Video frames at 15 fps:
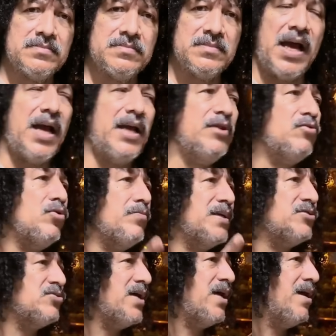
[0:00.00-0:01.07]
Nah itu loh
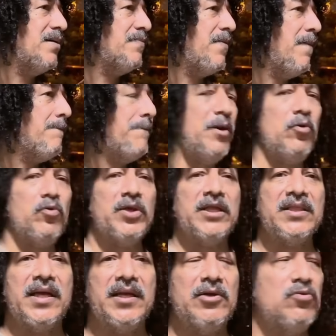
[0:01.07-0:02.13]
maksud saya, perlu
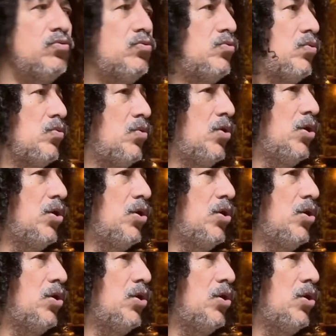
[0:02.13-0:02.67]
kita nih duduk.